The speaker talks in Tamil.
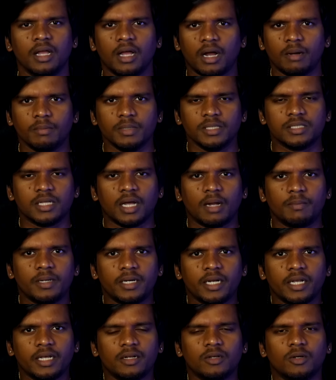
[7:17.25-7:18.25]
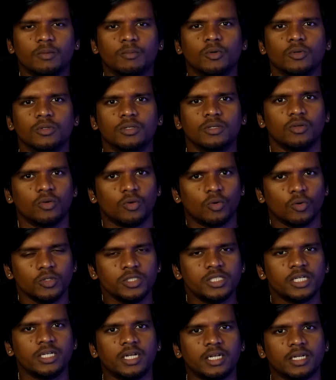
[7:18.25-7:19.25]
அப்படி சாப்பிட்டுட்டே இருக்கும்போது கொஞ்சம்
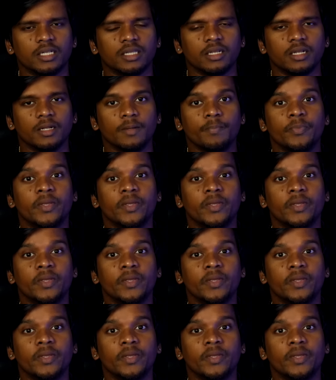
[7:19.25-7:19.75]
கொஞ்ச நேரத்திலே